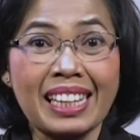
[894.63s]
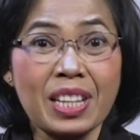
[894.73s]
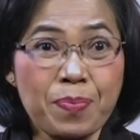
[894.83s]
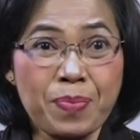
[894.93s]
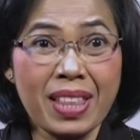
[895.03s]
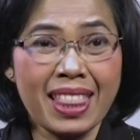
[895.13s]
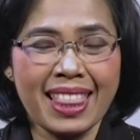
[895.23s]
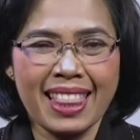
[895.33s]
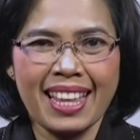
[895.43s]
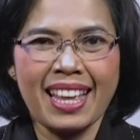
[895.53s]
saya bukan
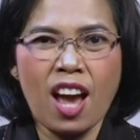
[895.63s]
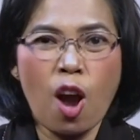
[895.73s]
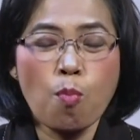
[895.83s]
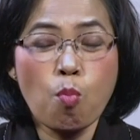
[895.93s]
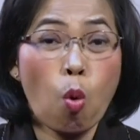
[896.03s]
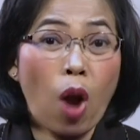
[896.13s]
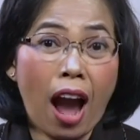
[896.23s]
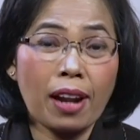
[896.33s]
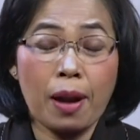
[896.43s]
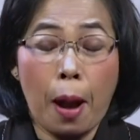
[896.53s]
marah tapi saya
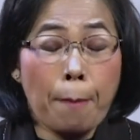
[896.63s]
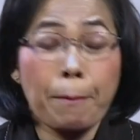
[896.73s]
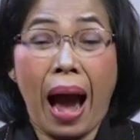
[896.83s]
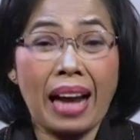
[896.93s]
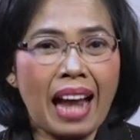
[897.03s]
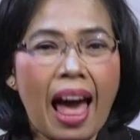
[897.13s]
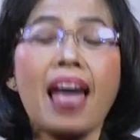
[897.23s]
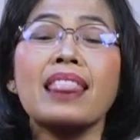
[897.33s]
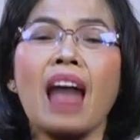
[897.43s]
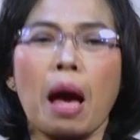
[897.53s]
sayang sama saudara.
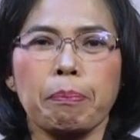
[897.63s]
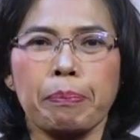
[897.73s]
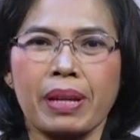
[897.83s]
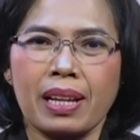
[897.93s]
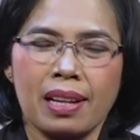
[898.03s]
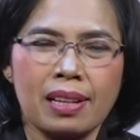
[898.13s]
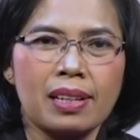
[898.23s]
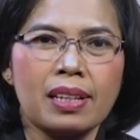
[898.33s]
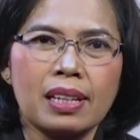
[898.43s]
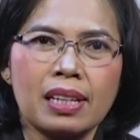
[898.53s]

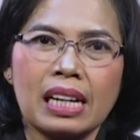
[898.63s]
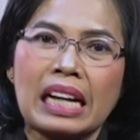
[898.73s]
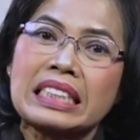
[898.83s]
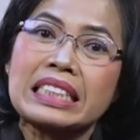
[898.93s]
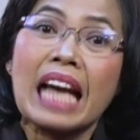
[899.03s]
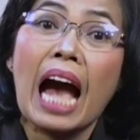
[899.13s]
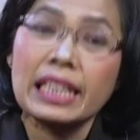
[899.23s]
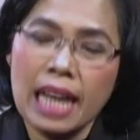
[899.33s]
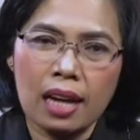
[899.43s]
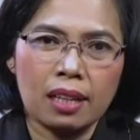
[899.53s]
Saya nggak mau
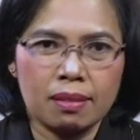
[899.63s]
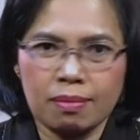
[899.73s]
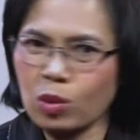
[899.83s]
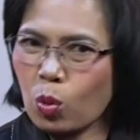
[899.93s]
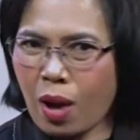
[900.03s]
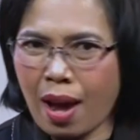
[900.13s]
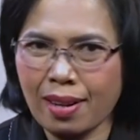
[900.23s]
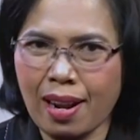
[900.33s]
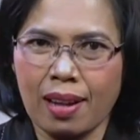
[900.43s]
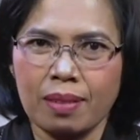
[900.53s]
Indonesia rusak
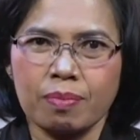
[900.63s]
hanya karena